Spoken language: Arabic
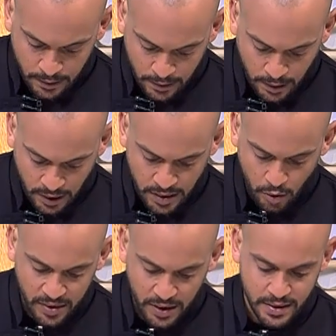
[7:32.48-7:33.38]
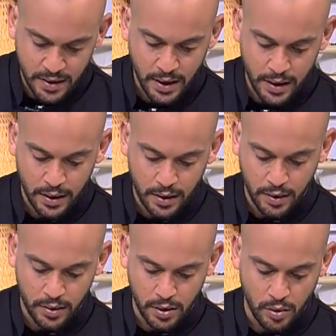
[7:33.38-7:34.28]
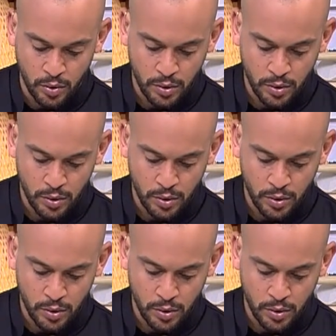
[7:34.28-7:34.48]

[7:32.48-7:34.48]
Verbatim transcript: خلاص اول ما تحس ان احنا كده خلاص اهو